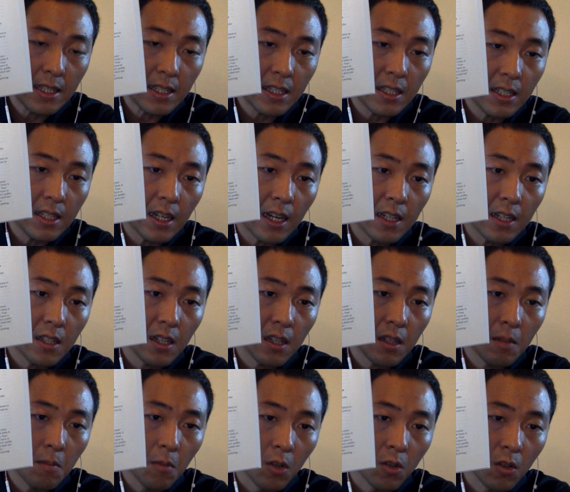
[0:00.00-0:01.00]
진하게 쨍,
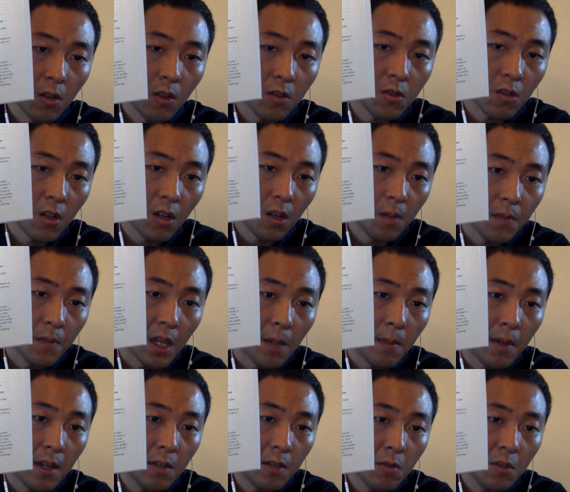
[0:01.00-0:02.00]
먹던 것처럼
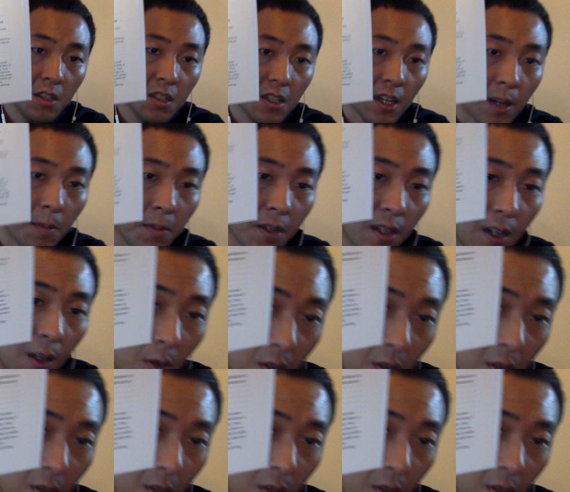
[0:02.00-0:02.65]
대만에서 이장비를난